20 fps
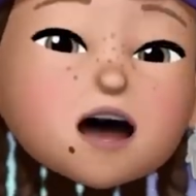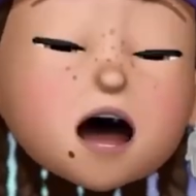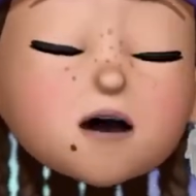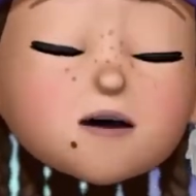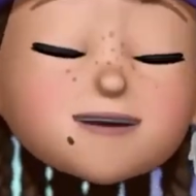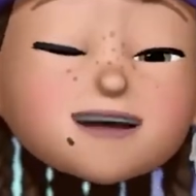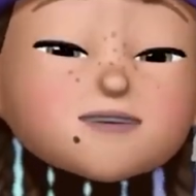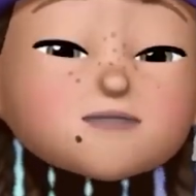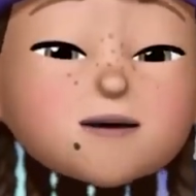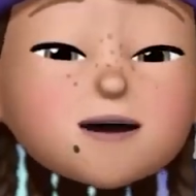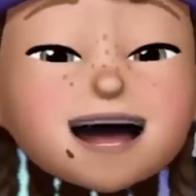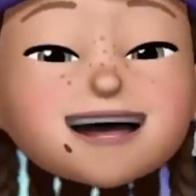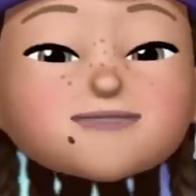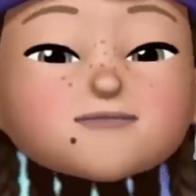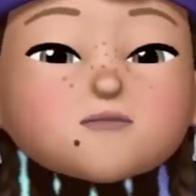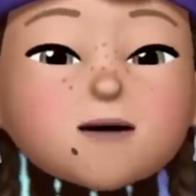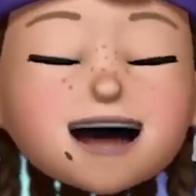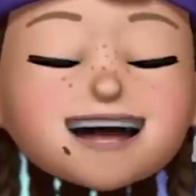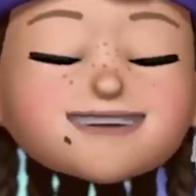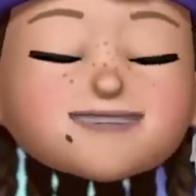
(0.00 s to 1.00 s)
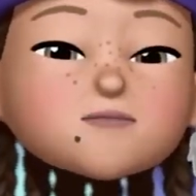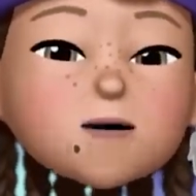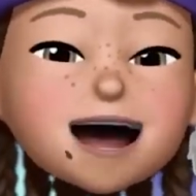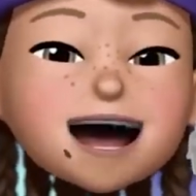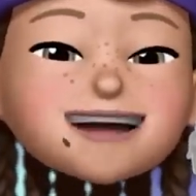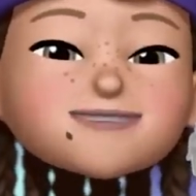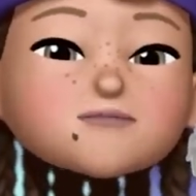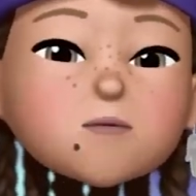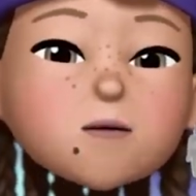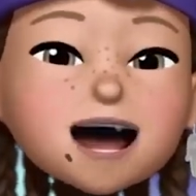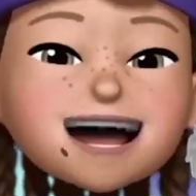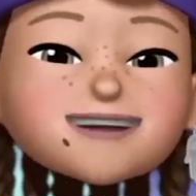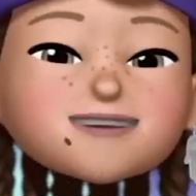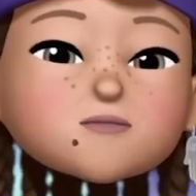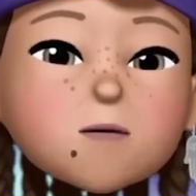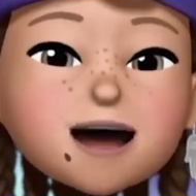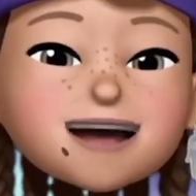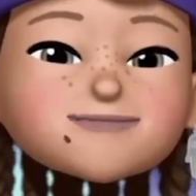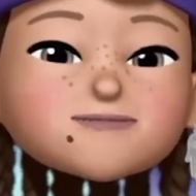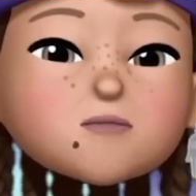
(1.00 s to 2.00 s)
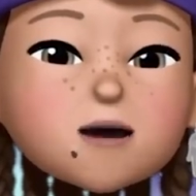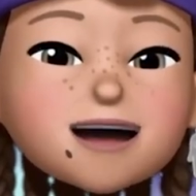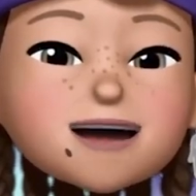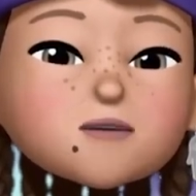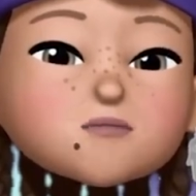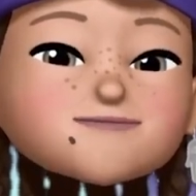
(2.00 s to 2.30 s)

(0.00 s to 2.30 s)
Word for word: no dejes que se arruine lo que han construido.